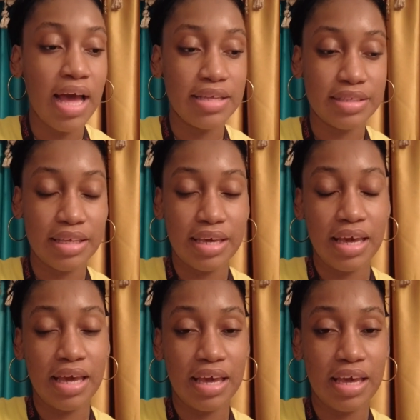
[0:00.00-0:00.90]
Así
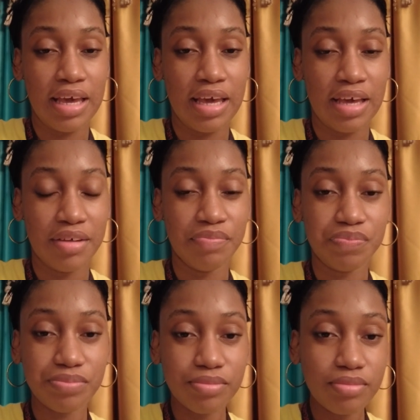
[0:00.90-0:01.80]
que... Eh,
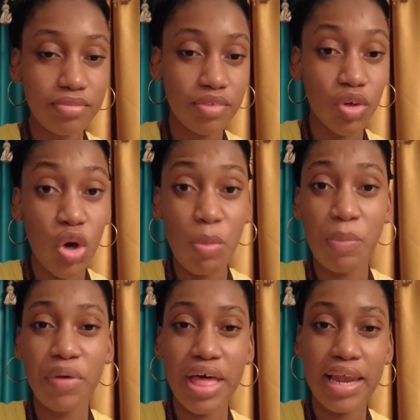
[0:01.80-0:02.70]

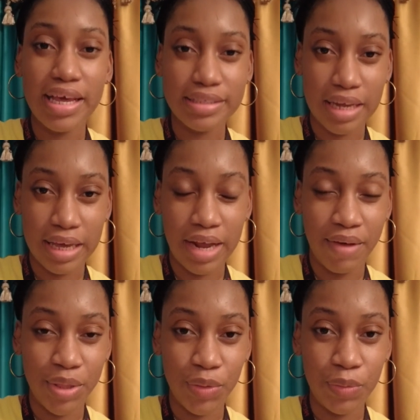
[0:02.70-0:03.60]
como pueda les estaré
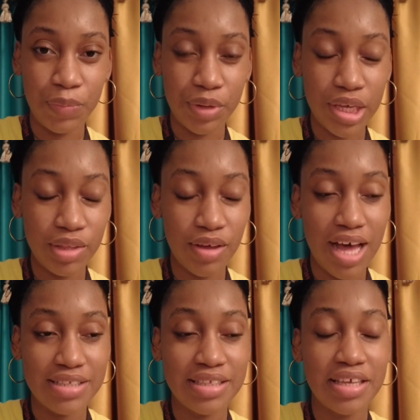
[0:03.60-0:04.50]
grabando un poquito
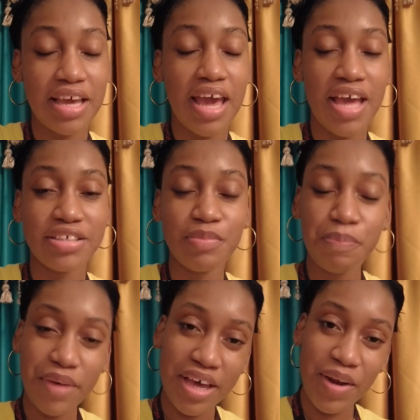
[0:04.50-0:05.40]
así que
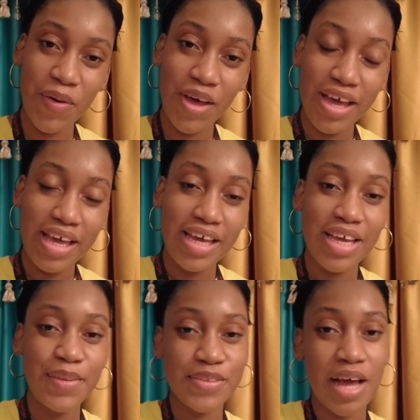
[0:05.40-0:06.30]
espero
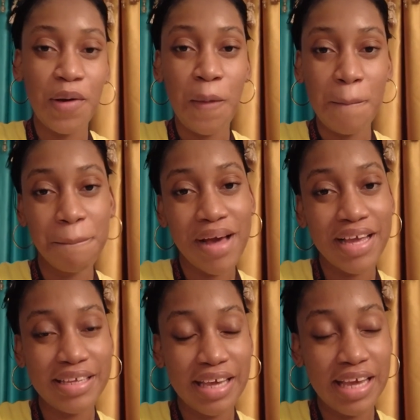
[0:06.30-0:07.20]
y nos
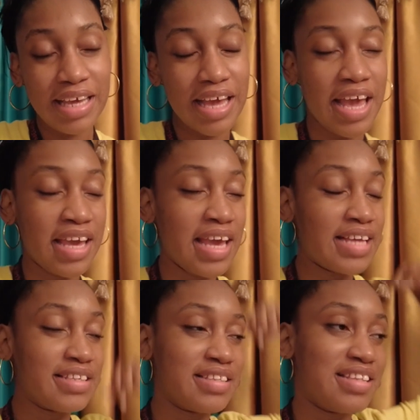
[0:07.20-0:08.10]
acompañen en
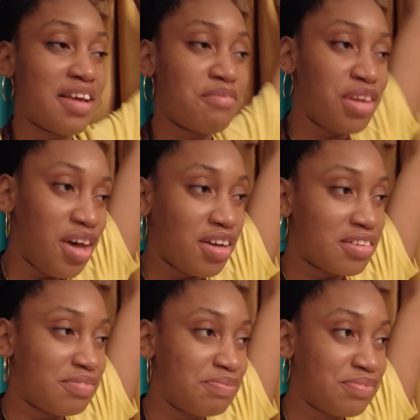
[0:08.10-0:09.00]
este vlog
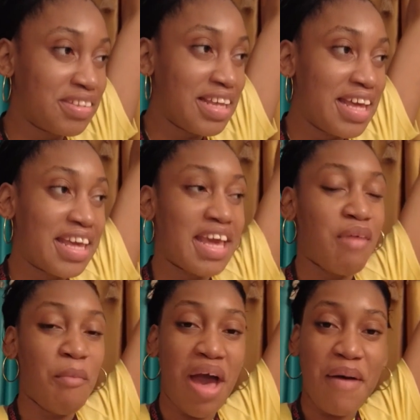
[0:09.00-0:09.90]
que
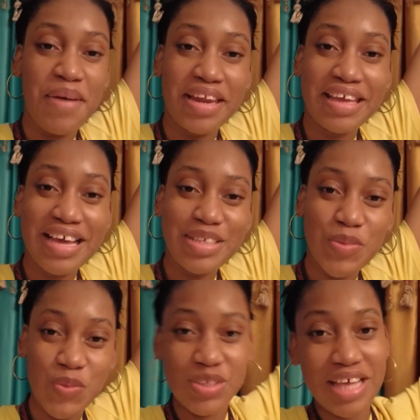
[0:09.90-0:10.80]
vamos a ver qué
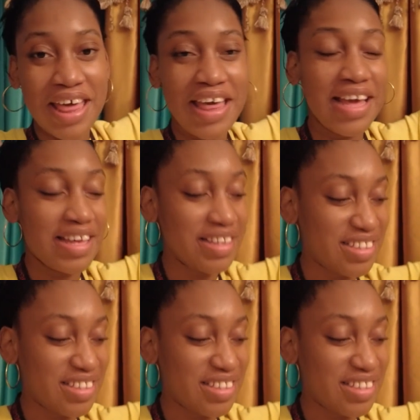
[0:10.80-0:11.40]
sucede.